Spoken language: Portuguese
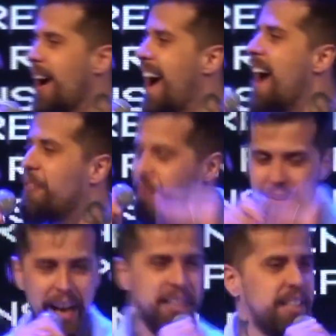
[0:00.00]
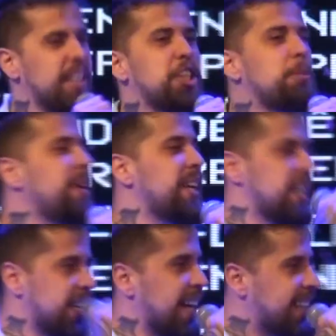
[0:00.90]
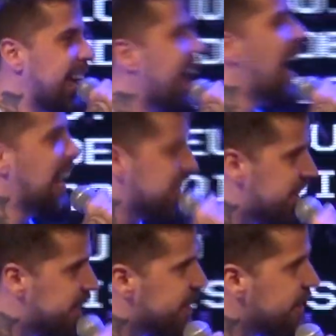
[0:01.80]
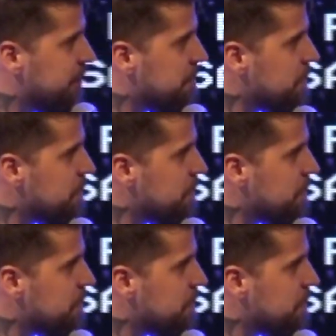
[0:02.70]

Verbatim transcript: "Afasta de mim, Satanás.